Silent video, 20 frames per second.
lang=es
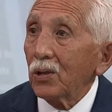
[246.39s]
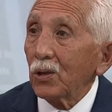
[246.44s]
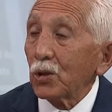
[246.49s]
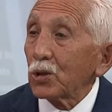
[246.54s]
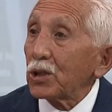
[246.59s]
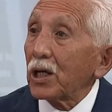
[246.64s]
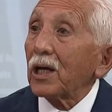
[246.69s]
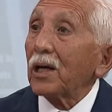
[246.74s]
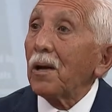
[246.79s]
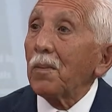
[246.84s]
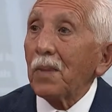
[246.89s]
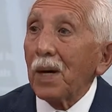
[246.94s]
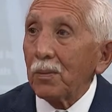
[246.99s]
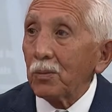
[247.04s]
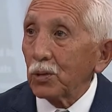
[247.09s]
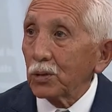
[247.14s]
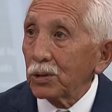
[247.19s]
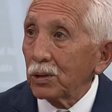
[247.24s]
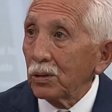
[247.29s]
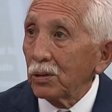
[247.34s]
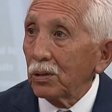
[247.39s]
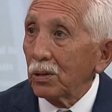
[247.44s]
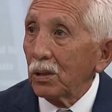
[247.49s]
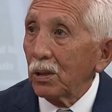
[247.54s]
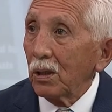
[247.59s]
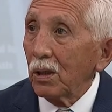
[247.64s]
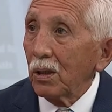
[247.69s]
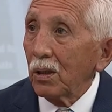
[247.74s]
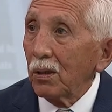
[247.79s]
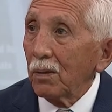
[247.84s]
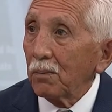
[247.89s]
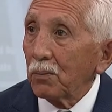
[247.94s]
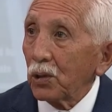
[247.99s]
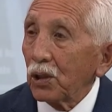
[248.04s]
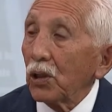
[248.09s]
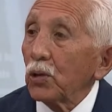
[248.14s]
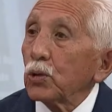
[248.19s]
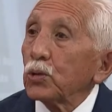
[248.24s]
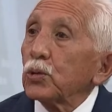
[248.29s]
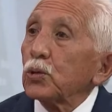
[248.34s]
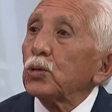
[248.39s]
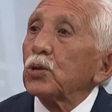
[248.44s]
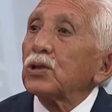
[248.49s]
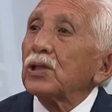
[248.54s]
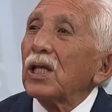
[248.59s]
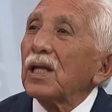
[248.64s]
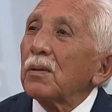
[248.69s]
No reclamamos, porque nosotros